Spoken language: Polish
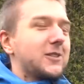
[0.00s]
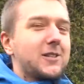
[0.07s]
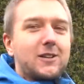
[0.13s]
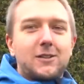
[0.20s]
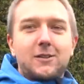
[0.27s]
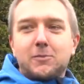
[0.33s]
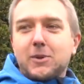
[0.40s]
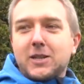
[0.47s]
jest
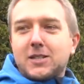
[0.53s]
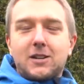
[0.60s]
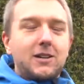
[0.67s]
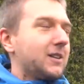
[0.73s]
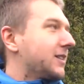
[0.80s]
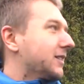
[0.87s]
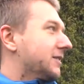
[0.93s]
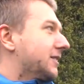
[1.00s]
taka miejska
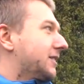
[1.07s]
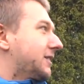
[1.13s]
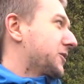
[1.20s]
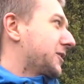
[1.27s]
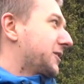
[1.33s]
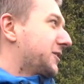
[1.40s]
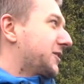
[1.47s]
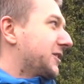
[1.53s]
legenda,
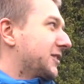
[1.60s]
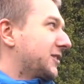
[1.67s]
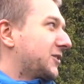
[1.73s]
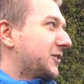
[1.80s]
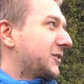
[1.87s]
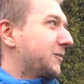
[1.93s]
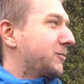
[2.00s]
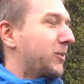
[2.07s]
że gdzieś
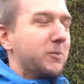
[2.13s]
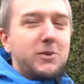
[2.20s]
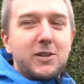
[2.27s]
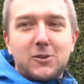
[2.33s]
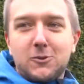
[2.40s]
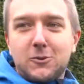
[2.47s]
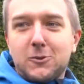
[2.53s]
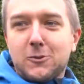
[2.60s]
po
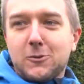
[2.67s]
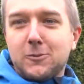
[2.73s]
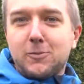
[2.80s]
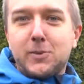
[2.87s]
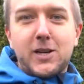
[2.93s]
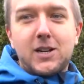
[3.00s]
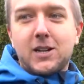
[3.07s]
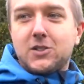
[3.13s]
Bieruniu
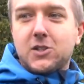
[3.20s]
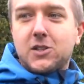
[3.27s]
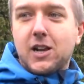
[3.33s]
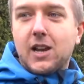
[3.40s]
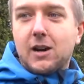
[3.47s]
biega dzika